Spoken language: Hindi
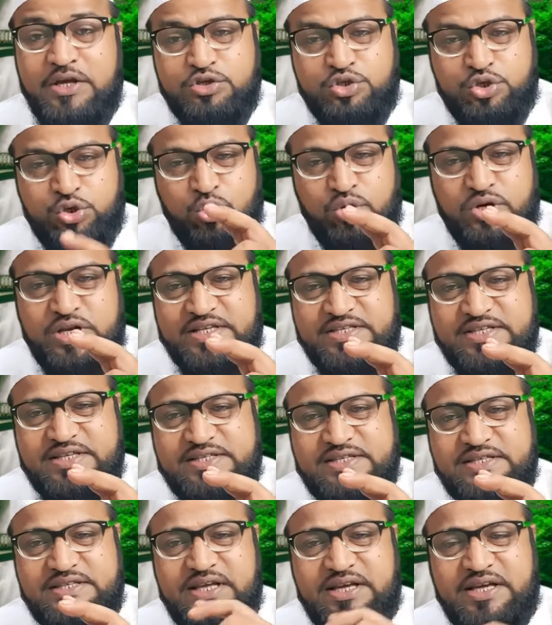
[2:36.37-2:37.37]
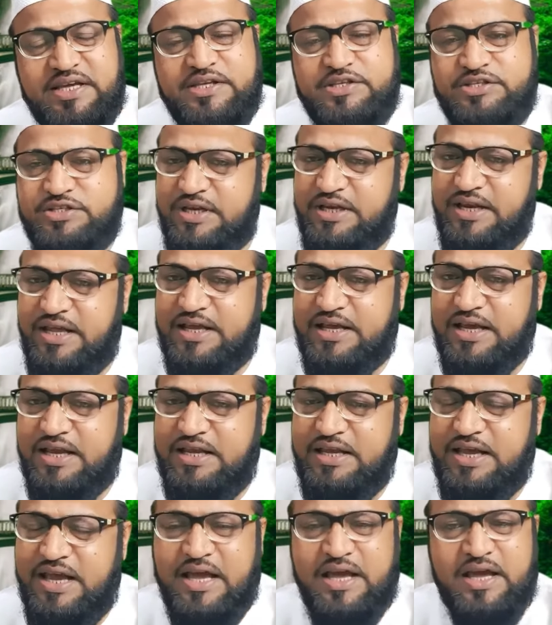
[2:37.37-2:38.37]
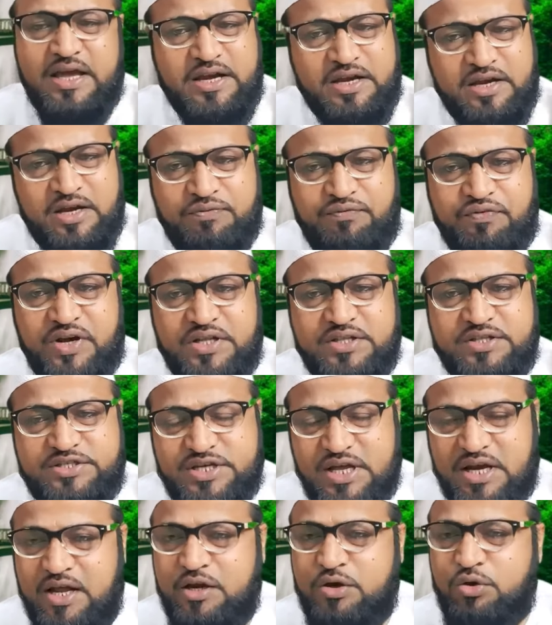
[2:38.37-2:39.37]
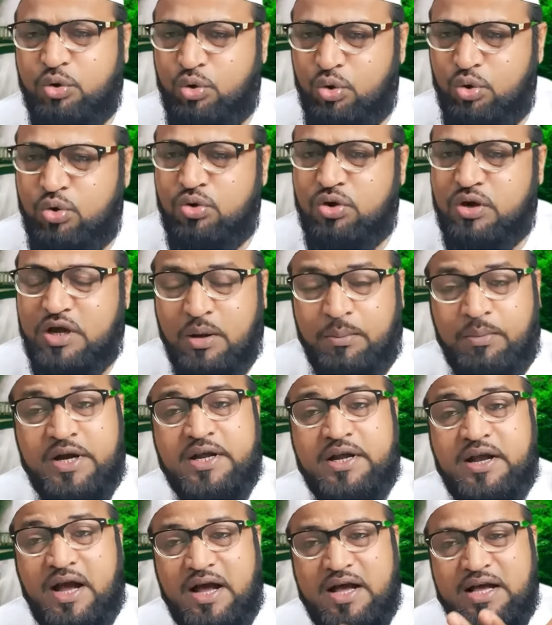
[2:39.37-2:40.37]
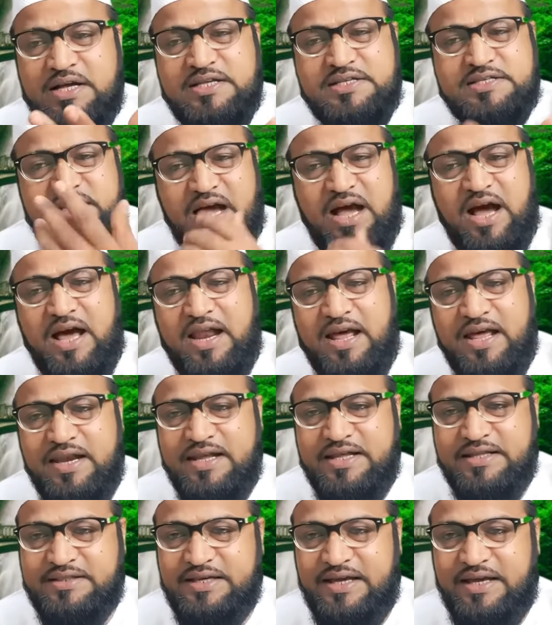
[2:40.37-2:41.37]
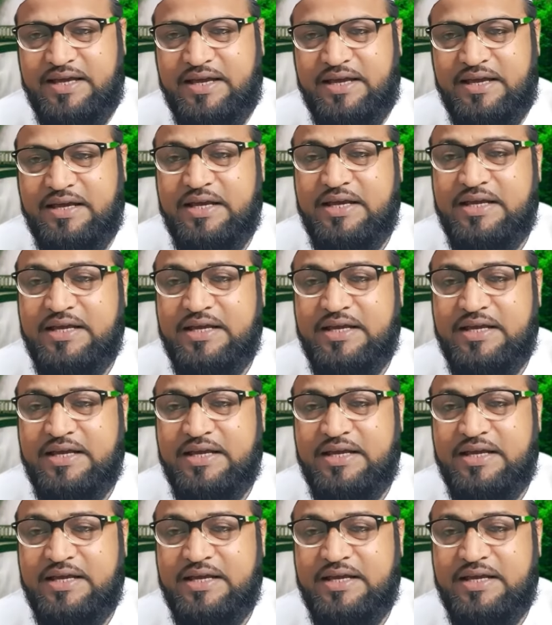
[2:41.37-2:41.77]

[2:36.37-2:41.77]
छोटी सी जिंदगी जीने के लिए नफरत जलन गुरूर घमन का सहारा लेते हैं